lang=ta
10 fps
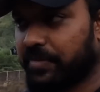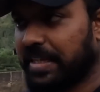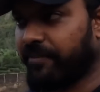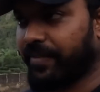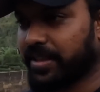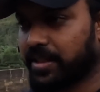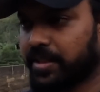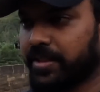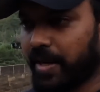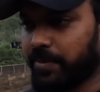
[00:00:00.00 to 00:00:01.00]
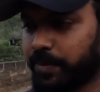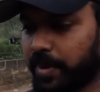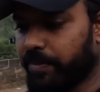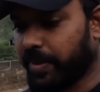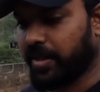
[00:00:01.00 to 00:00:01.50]
இங்கே வந்து டைம்
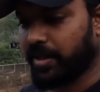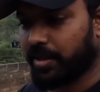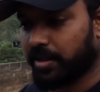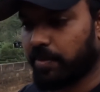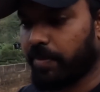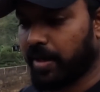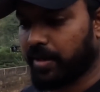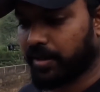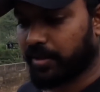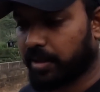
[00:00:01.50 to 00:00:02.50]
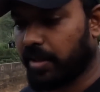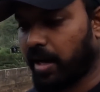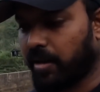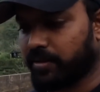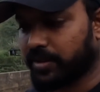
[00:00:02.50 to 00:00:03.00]
ஸ்பெண்ட் பண்ணி இதை பார்க்குற
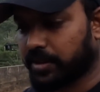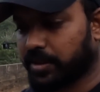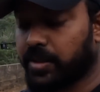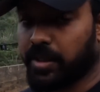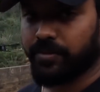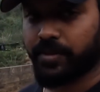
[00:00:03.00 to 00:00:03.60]
அளவுக்கு அது